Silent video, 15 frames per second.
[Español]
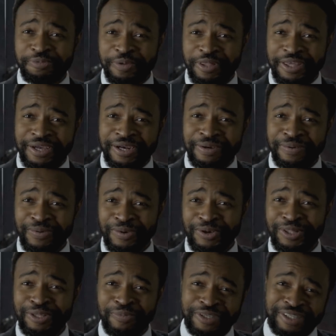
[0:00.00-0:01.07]
especial,
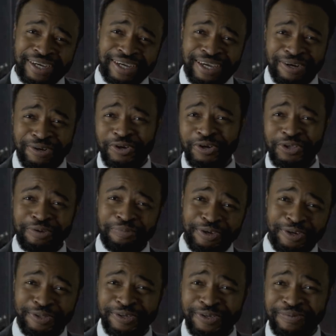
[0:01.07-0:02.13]
cuando te puedes callar un jodido
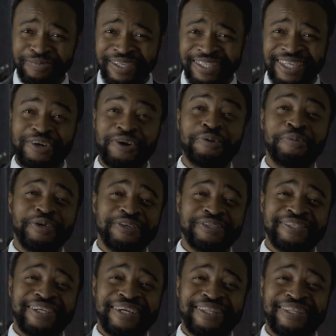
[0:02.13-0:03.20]
minuto y estar cómodo en
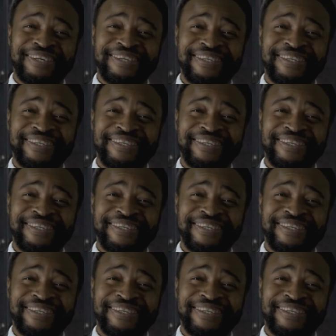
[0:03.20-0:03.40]
silencio.